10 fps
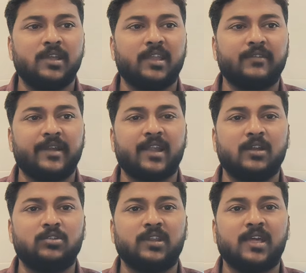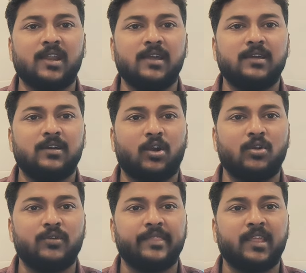ఇరవై నాలుగు దినార్ల
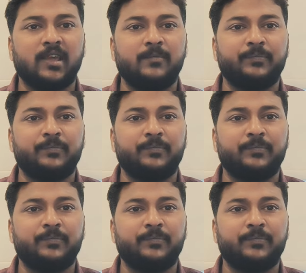రెండు వందల